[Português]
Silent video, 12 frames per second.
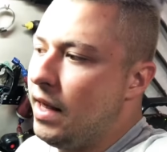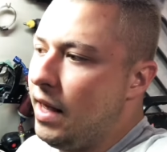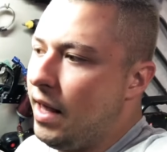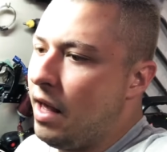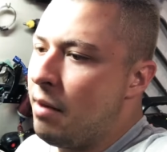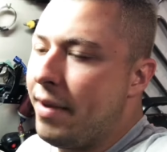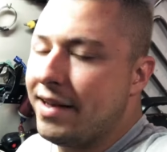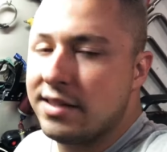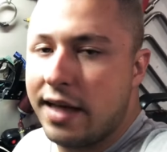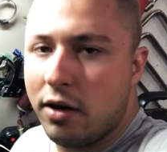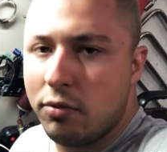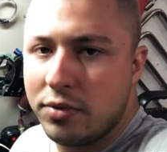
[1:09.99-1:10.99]
é,
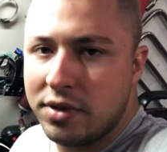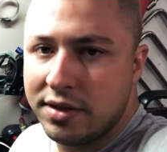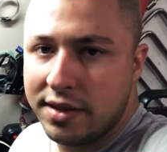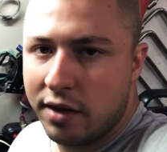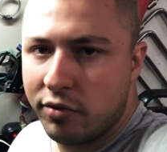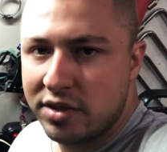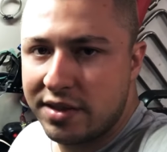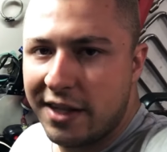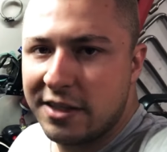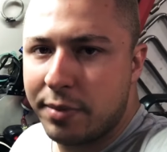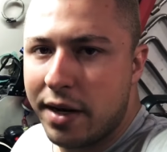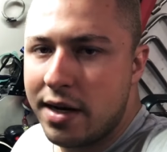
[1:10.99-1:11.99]
mas quero dizer a
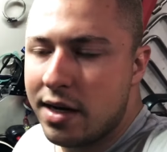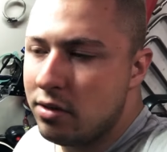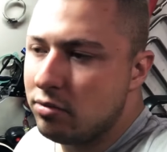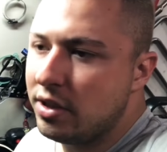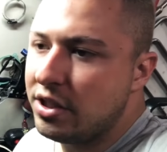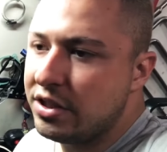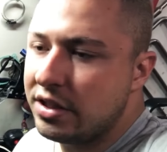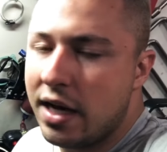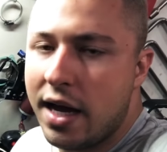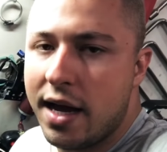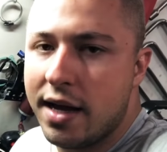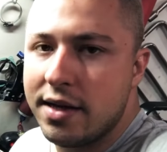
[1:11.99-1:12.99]
vocês para não
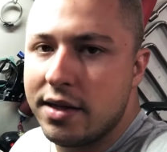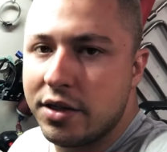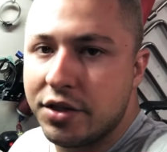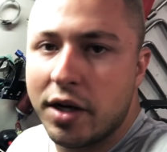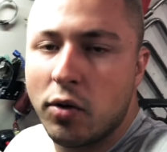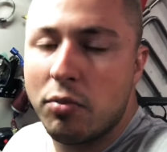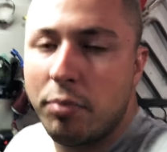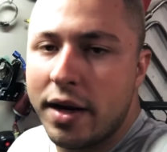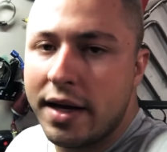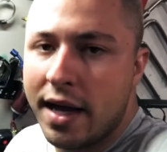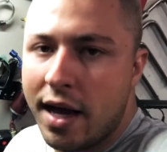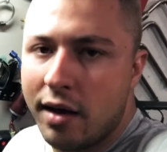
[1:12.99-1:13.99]
deixar de
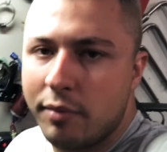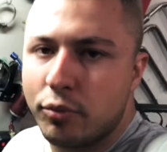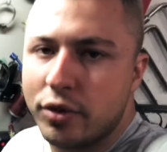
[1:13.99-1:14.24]
acompanhar,